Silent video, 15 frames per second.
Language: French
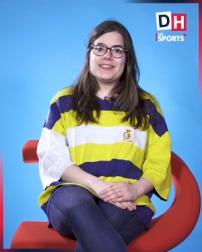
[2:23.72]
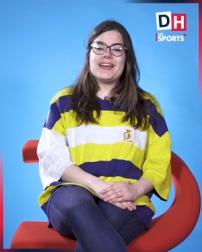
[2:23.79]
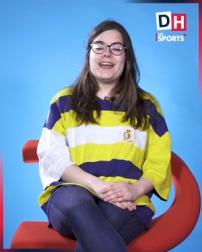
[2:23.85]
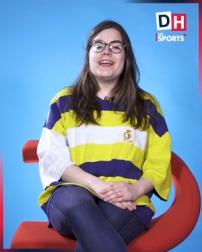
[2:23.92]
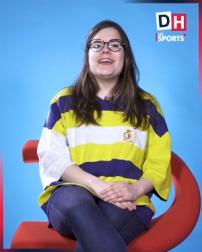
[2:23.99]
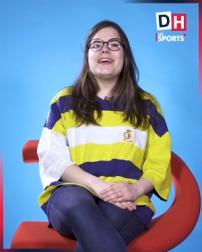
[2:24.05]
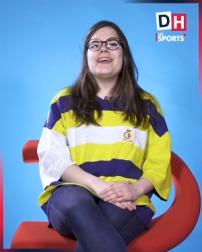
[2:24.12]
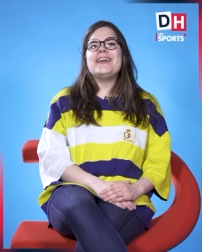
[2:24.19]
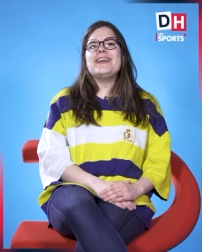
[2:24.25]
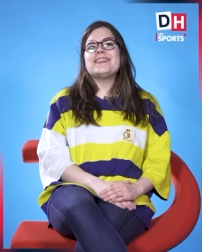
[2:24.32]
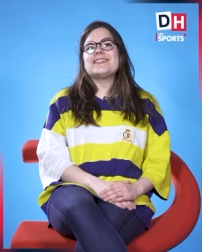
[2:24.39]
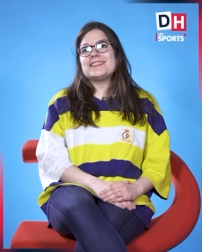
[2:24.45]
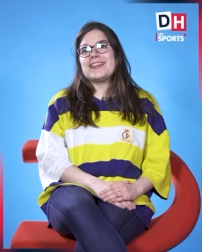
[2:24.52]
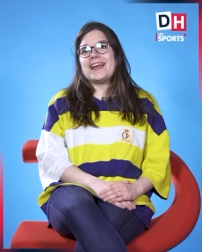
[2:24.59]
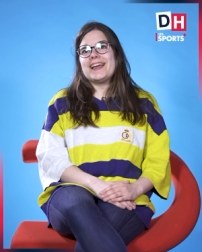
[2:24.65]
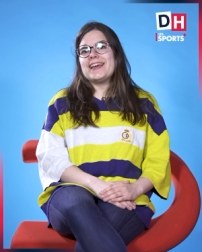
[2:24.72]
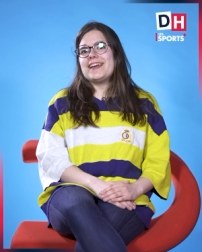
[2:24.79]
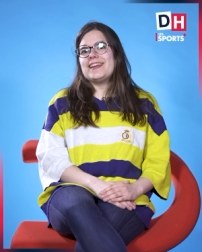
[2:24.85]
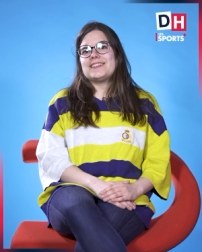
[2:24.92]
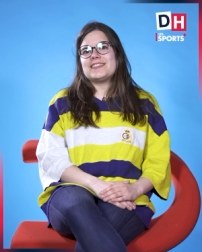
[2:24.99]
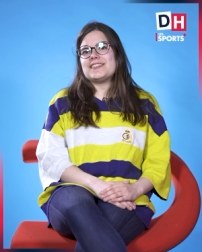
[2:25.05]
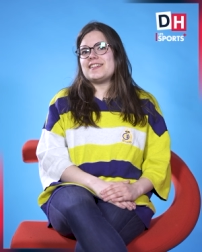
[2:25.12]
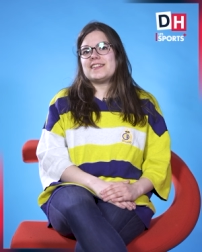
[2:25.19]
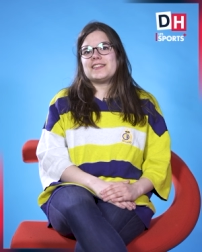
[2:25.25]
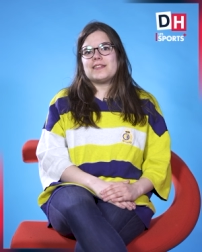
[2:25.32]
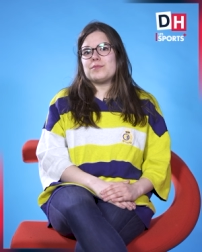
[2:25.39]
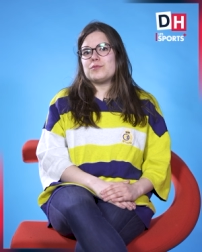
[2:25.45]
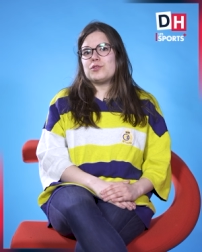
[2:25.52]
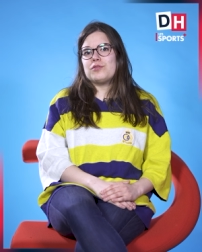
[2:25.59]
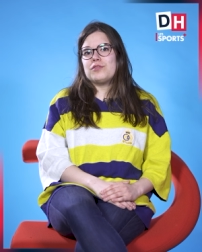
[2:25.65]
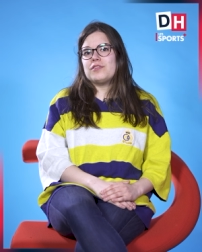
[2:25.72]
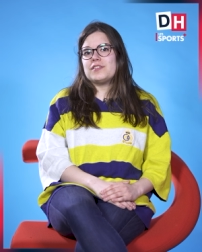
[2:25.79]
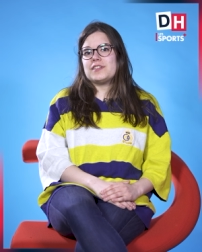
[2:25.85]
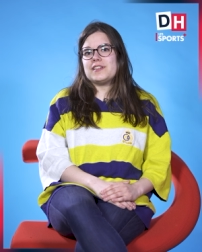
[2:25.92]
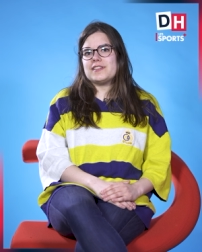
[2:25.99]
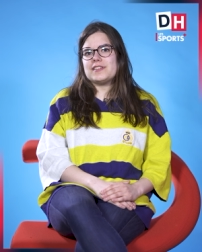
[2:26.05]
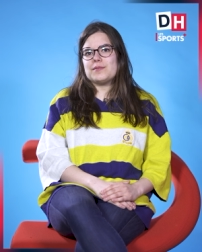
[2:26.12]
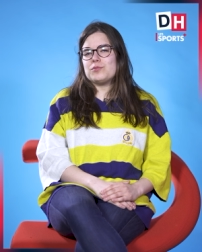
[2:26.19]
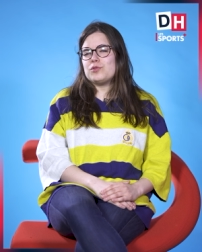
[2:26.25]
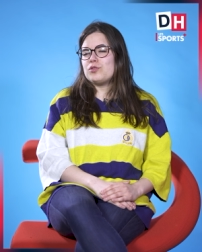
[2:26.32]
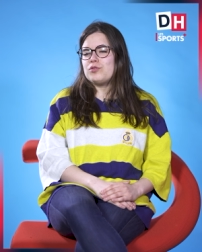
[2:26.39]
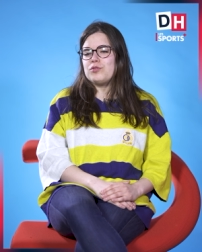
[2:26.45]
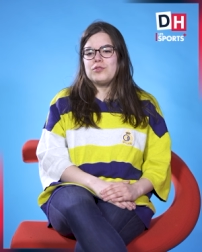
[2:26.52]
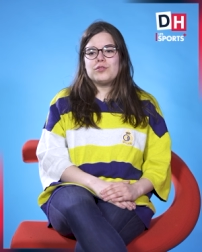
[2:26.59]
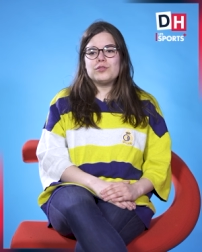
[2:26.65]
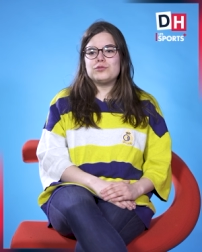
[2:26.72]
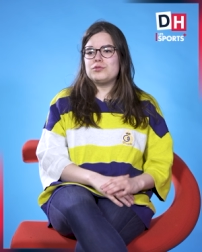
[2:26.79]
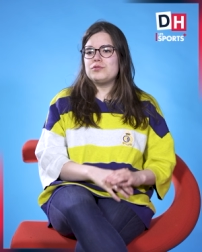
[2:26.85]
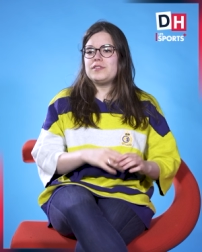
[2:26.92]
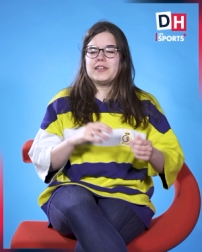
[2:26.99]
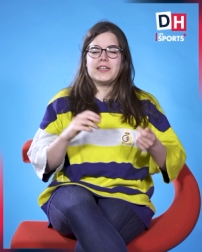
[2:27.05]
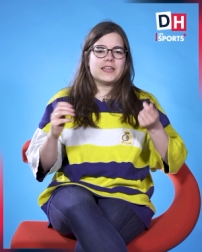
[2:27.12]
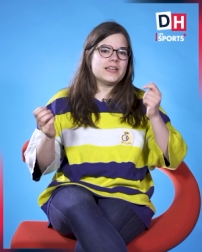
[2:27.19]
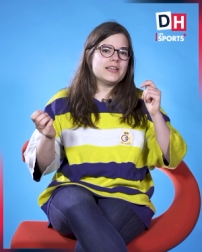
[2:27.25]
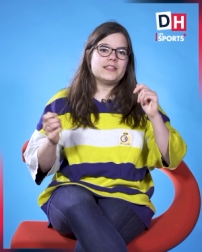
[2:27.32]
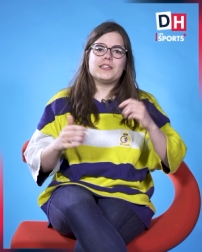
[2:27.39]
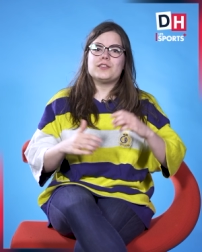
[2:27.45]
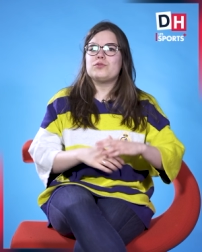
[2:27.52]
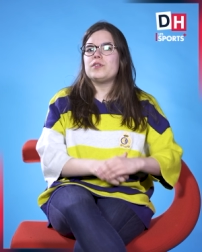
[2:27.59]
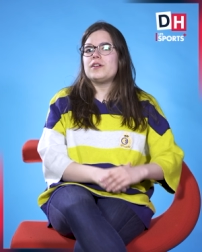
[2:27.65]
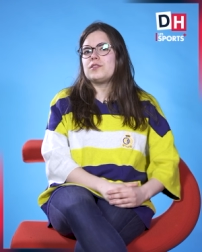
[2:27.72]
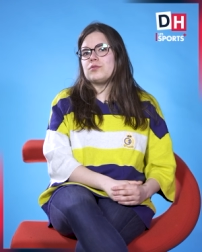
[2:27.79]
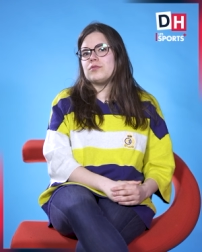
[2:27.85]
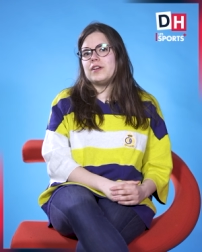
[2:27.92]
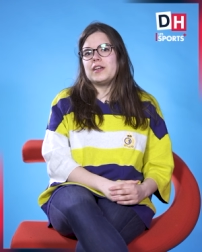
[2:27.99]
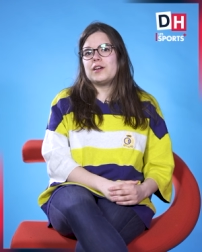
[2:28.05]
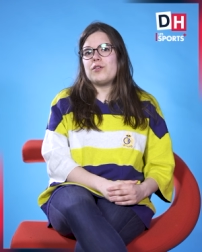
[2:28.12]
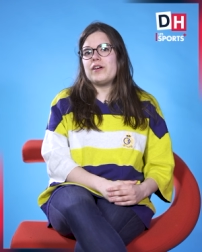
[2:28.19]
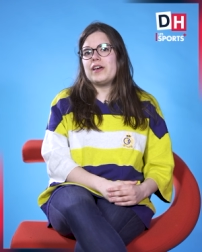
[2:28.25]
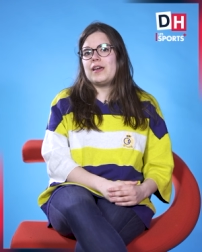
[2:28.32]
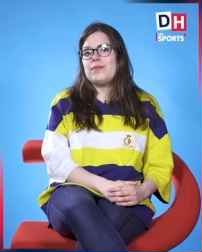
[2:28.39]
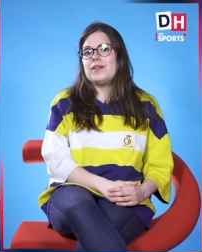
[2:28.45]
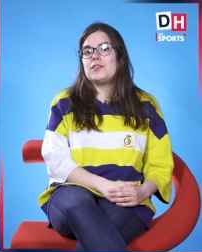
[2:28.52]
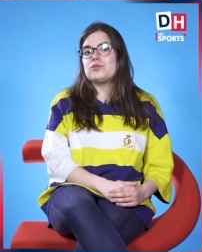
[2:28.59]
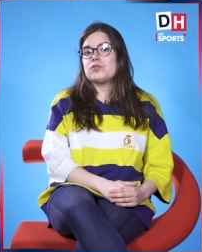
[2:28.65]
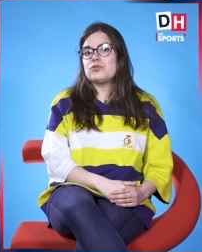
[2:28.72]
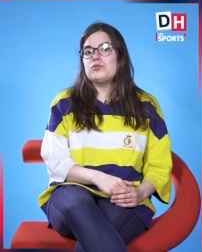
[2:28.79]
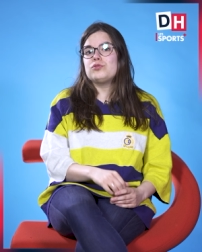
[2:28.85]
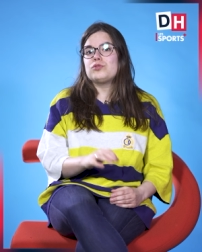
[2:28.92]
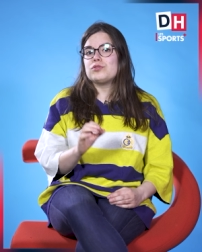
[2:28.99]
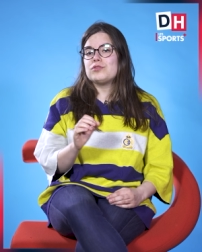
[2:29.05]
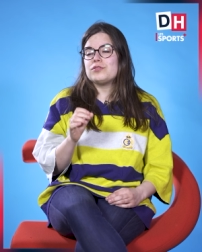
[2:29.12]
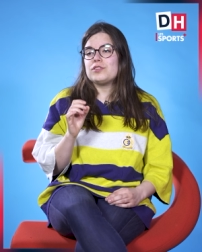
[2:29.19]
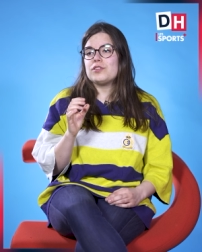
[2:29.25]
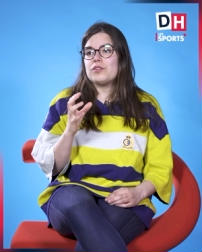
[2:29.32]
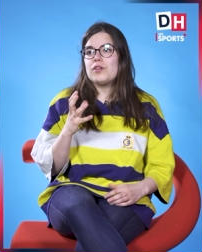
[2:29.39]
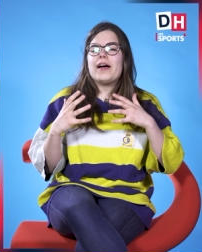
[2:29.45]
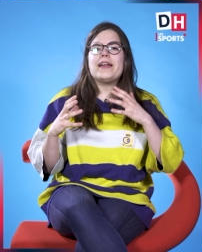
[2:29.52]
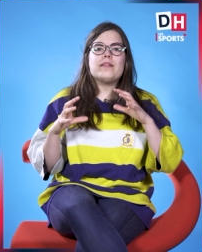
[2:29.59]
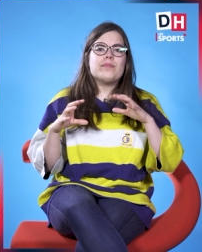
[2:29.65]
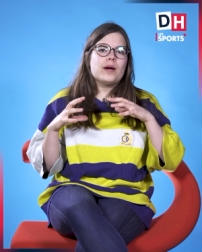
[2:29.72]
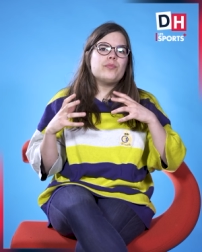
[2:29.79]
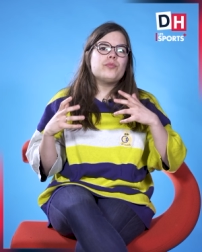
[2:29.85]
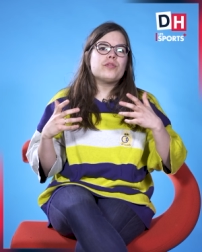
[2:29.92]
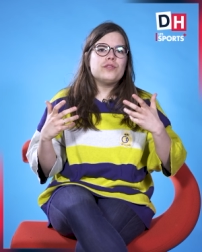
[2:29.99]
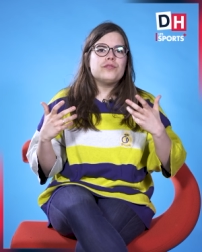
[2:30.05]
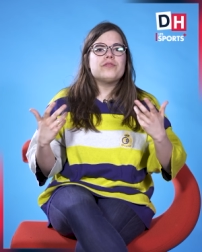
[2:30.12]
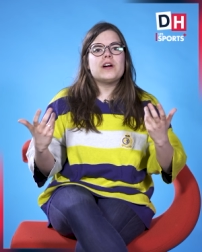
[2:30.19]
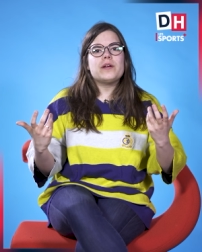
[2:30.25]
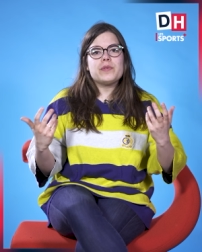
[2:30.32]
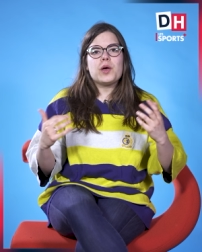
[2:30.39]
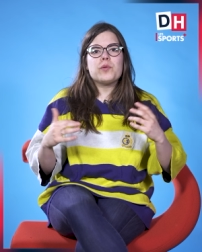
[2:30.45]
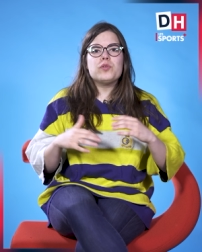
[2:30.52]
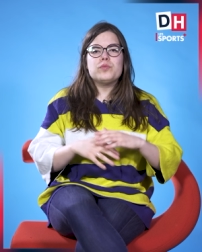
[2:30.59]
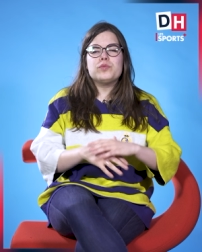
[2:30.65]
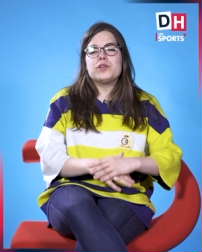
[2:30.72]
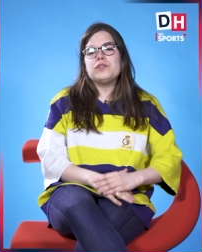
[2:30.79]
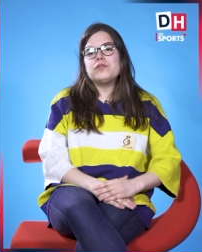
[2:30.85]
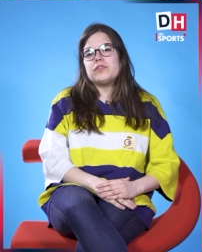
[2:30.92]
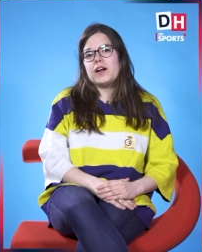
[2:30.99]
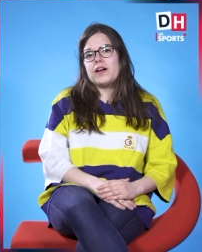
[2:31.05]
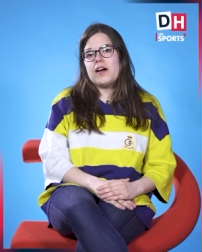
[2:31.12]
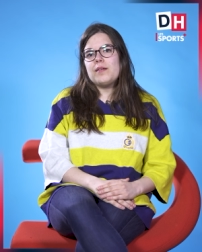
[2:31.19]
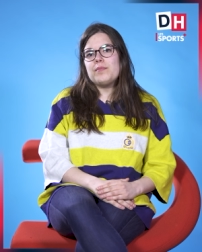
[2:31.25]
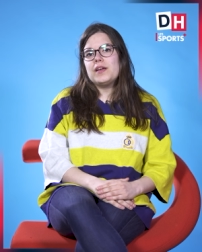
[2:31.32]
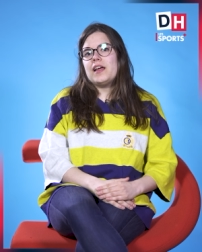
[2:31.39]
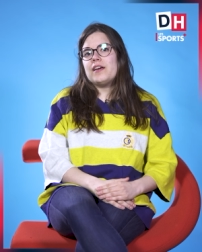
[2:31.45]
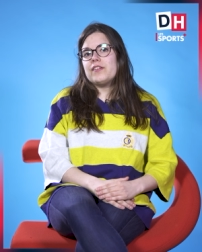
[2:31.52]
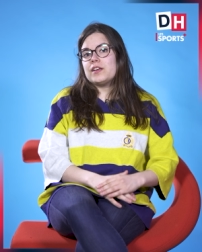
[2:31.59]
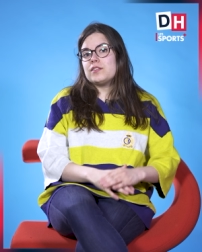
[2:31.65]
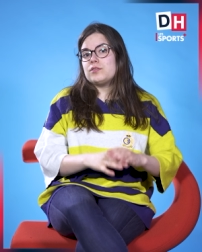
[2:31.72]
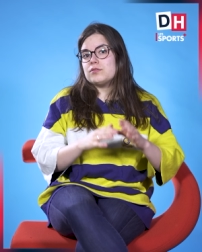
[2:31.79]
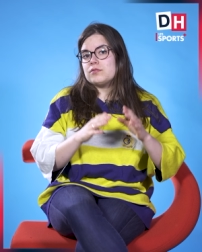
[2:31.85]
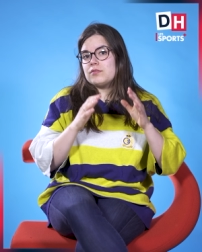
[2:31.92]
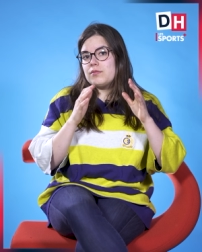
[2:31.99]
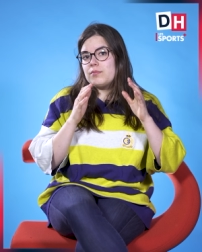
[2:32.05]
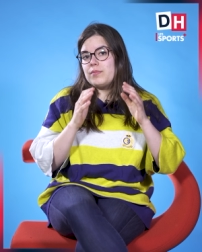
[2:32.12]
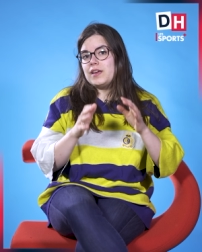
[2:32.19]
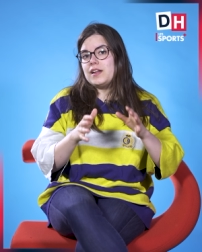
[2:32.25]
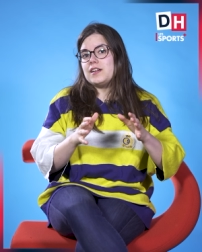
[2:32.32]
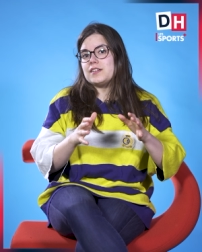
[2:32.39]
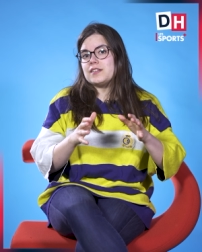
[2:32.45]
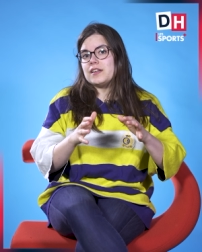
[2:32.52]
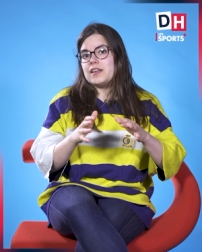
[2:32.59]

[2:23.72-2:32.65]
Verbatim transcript: Drag Race, Drag Race, je les aime trop, je les aime trop, toutes les reines et tout, elles sont incroyables. Et surtout, je trouve que, allez, pas pour une fois, mais un peu pour une fois quand même, la version belge